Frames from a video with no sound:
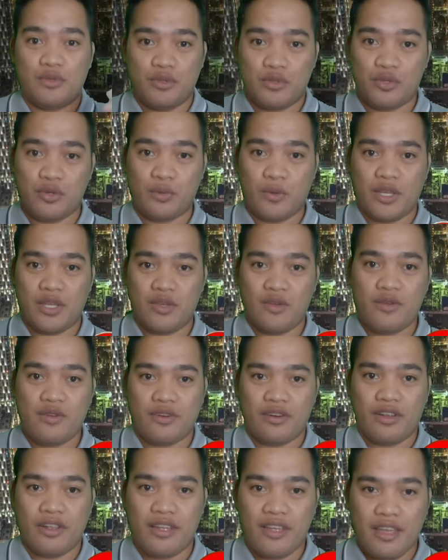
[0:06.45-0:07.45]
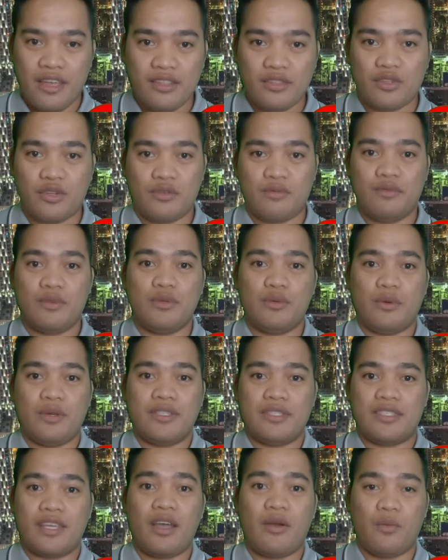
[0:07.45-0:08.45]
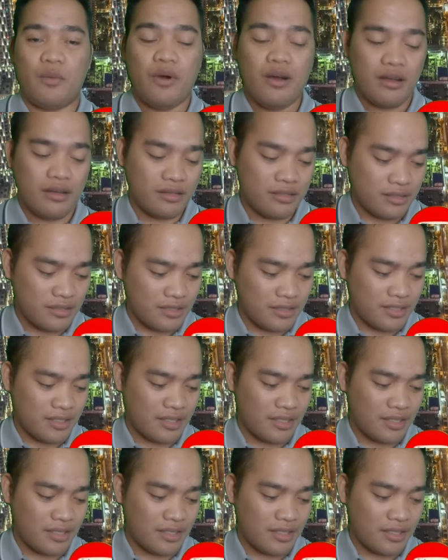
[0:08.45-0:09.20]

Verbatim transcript: during your interview in Taiwan.